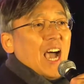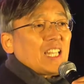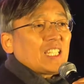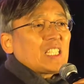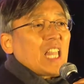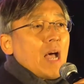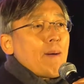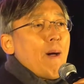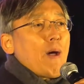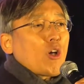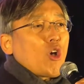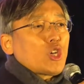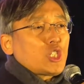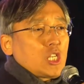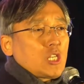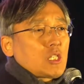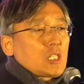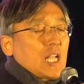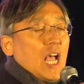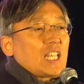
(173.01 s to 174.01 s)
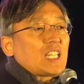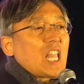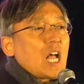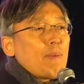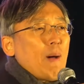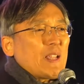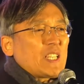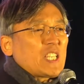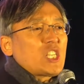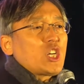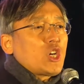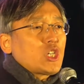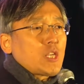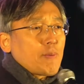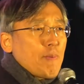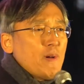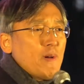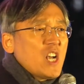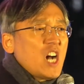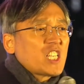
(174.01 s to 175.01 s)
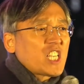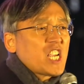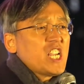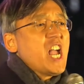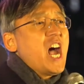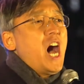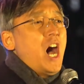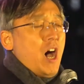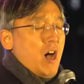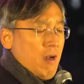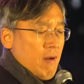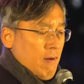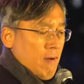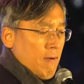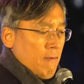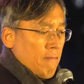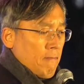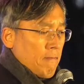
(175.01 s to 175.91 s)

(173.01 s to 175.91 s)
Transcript: 갖다 받고 갖다 바치고 싶은 것이냐?